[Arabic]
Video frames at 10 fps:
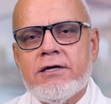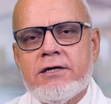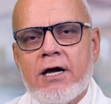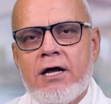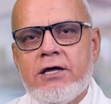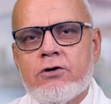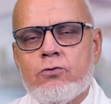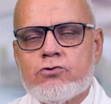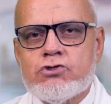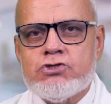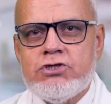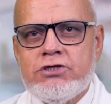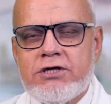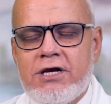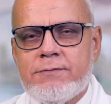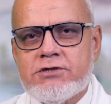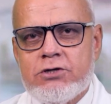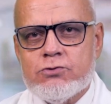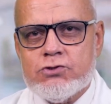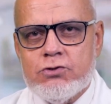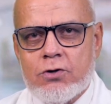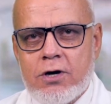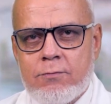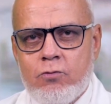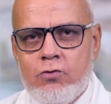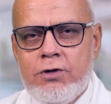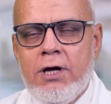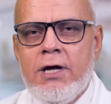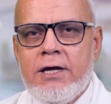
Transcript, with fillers: يغير الاكسجين تاني بثاني اكسيد الكربون